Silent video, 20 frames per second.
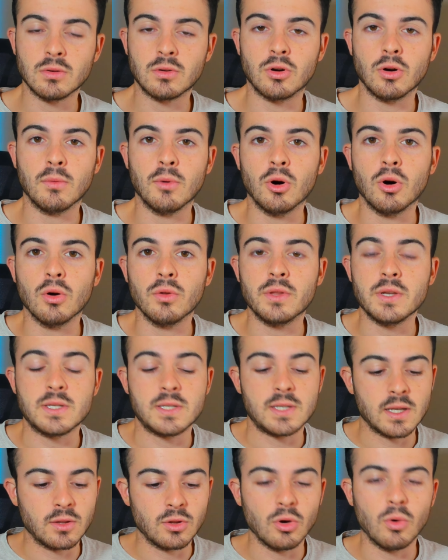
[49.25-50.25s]
como
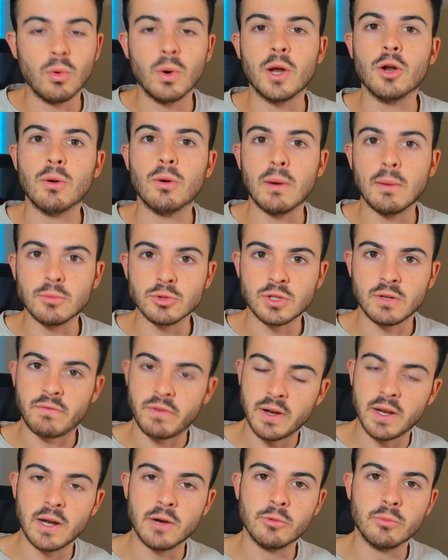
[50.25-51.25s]
diciendo, bueno, vamos a
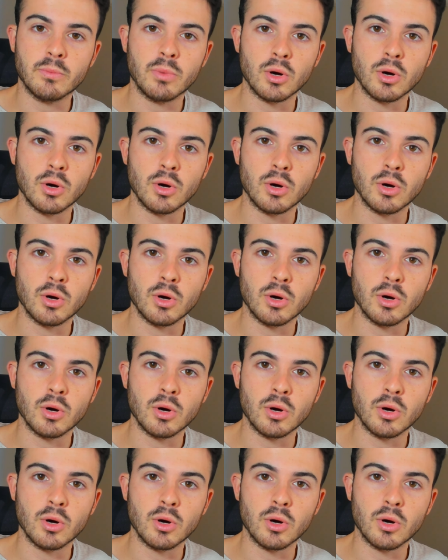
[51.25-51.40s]
frenar un